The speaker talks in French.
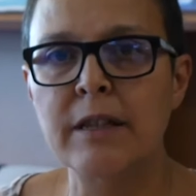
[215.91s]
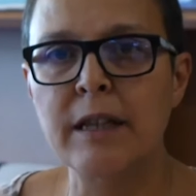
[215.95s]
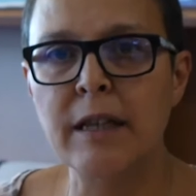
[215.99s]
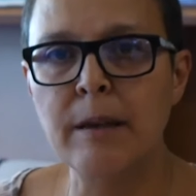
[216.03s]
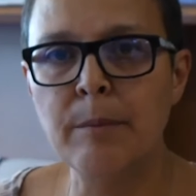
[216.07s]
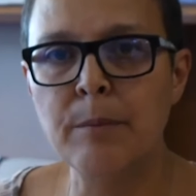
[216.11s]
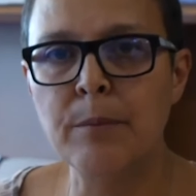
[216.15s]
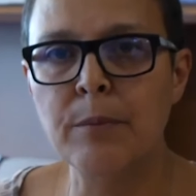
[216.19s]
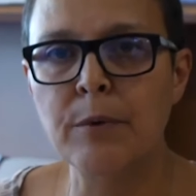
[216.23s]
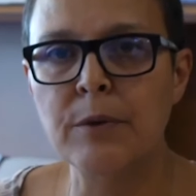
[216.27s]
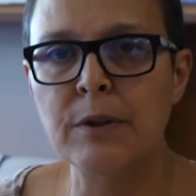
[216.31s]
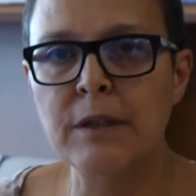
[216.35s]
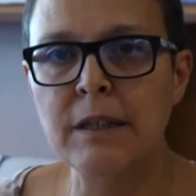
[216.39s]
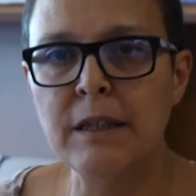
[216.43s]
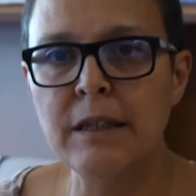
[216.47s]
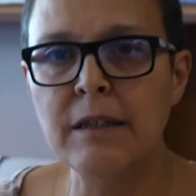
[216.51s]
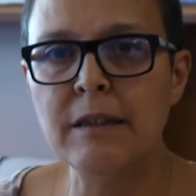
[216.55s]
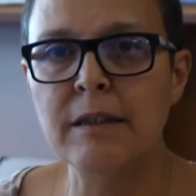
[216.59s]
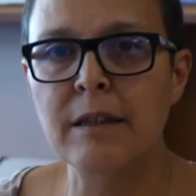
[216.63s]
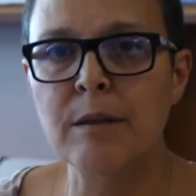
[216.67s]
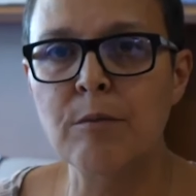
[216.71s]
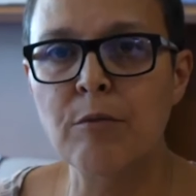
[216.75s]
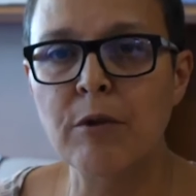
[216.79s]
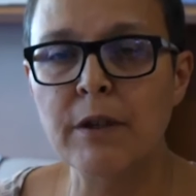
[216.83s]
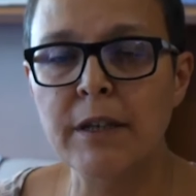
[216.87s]
très
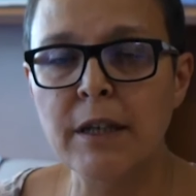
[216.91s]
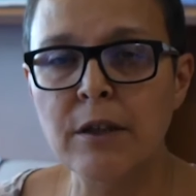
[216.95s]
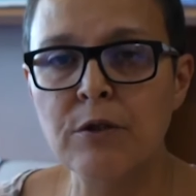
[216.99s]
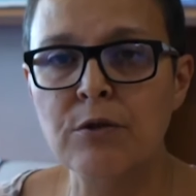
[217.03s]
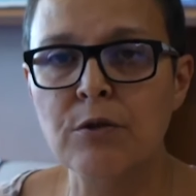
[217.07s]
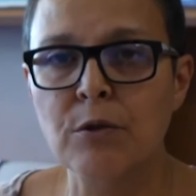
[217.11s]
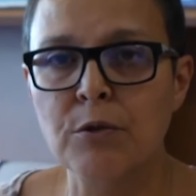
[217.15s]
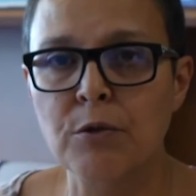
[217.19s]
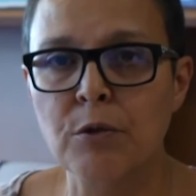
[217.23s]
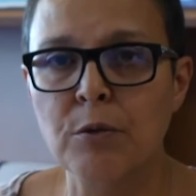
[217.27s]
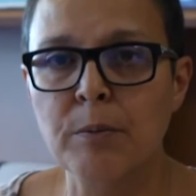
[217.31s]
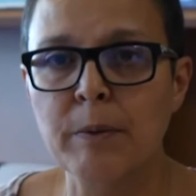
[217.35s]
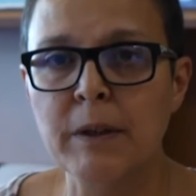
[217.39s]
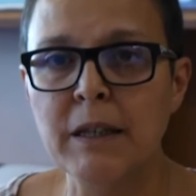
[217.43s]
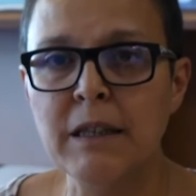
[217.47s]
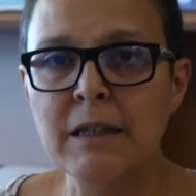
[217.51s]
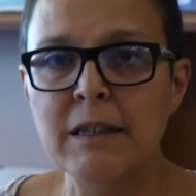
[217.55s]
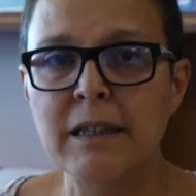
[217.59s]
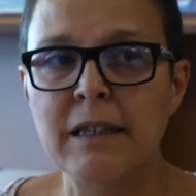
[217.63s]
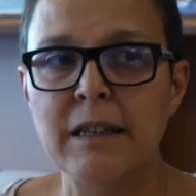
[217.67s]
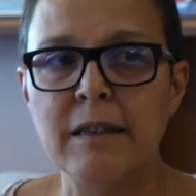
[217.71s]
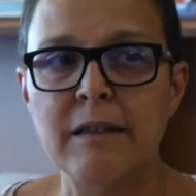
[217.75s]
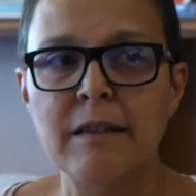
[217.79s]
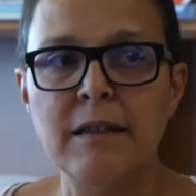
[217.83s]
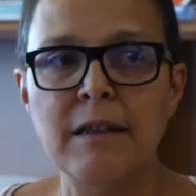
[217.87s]
petites et moyennes
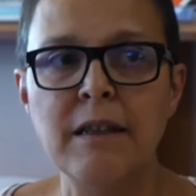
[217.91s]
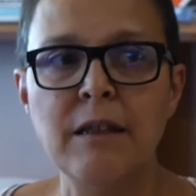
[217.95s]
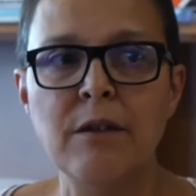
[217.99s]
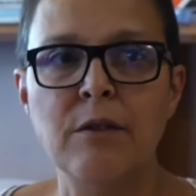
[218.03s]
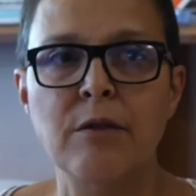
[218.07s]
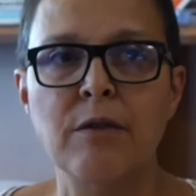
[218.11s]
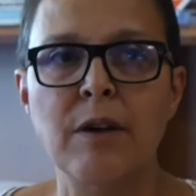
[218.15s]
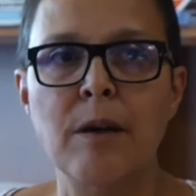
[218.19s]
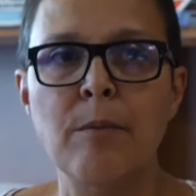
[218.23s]
entreprises qui était euh,